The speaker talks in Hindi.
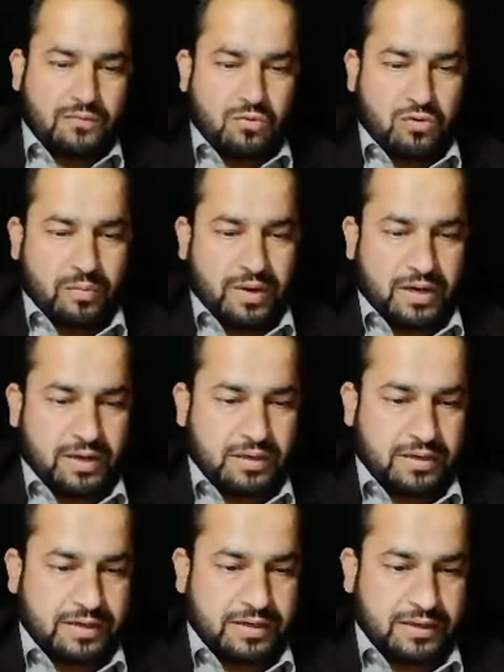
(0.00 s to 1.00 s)
फोर में हल
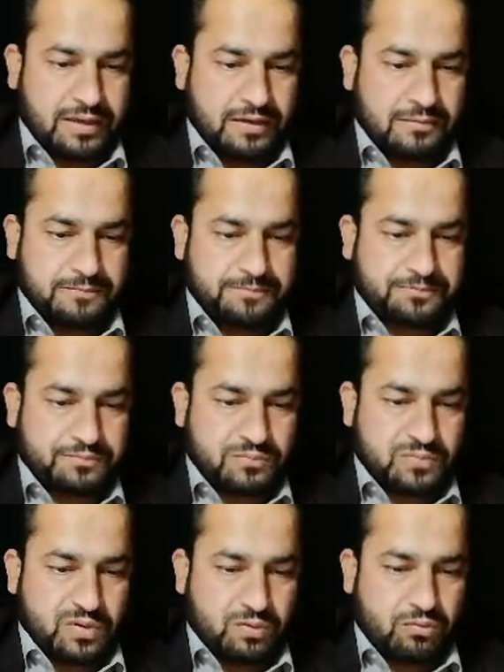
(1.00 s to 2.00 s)
करेंगे
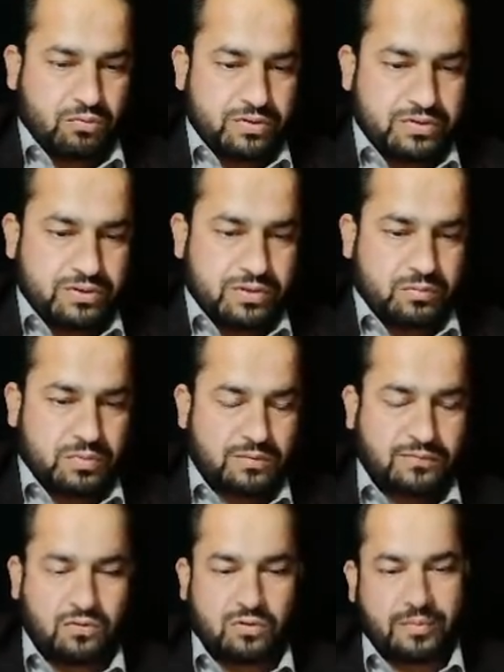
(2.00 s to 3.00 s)
क्वेश्चन नंबर
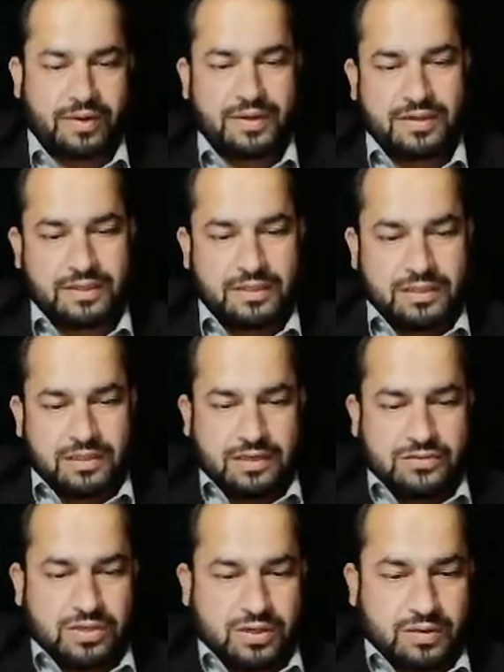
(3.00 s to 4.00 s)
फोर में
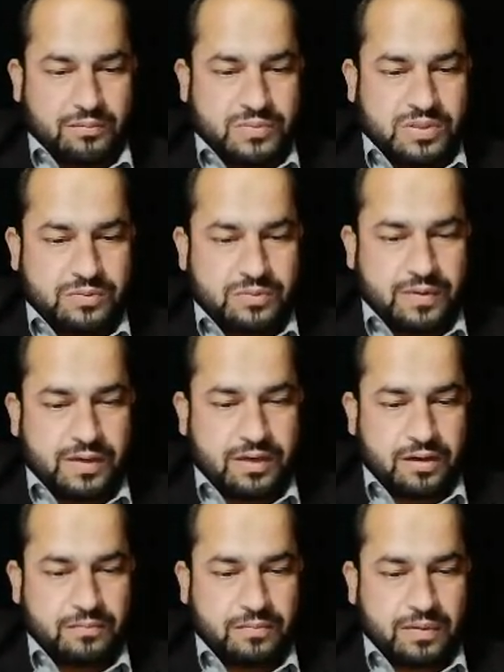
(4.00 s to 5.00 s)
अच्छा सबसे पहले
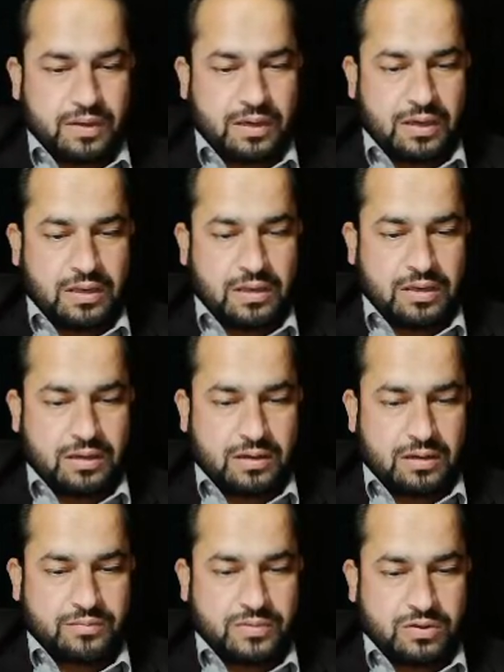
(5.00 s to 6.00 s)
हम एरिया
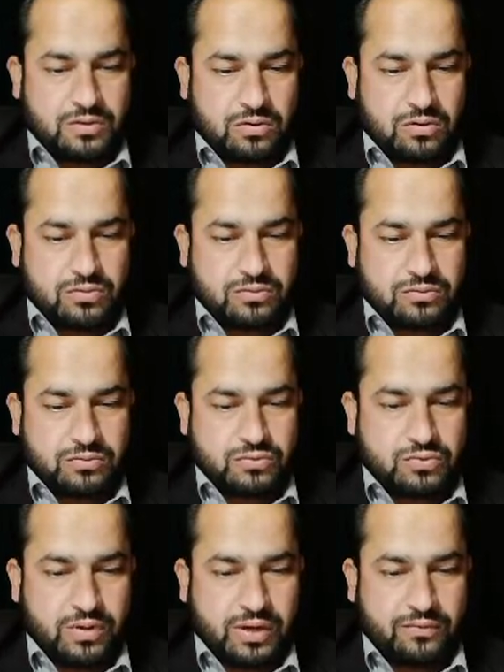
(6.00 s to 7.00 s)
ऑफ द रोड
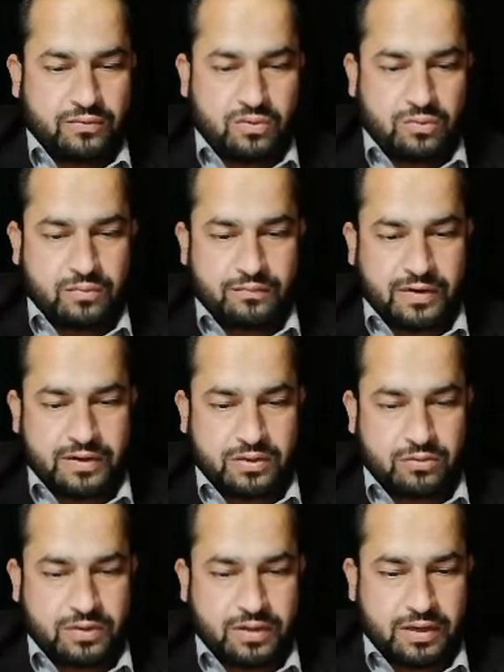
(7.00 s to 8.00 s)
जो है वो फाइंड
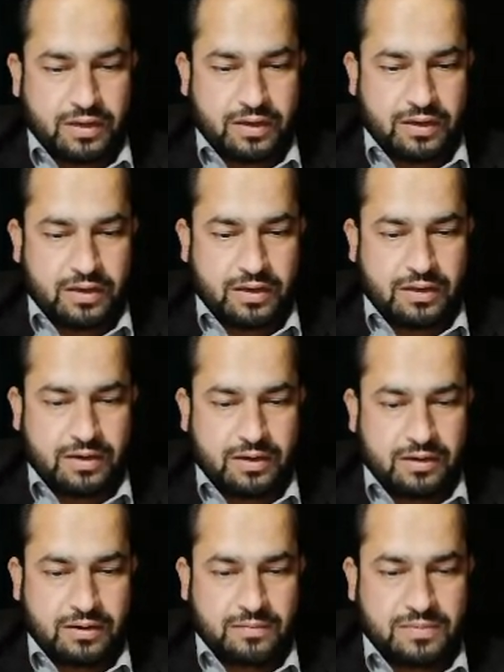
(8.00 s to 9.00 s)
आउट करेंगे एरिया
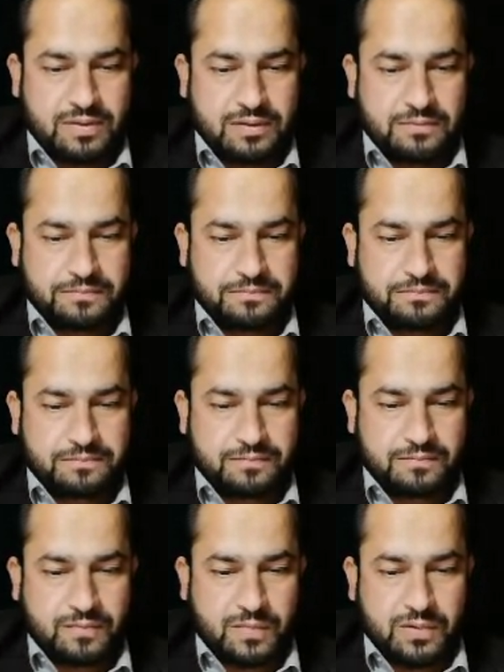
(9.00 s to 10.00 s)
ऑफ द
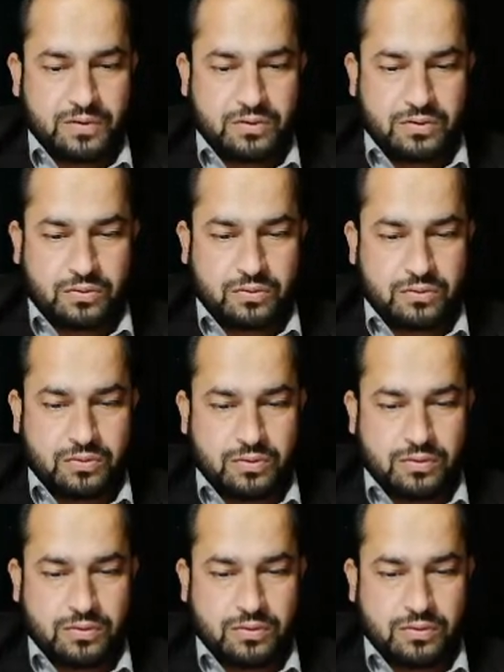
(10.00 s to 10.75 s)
रोड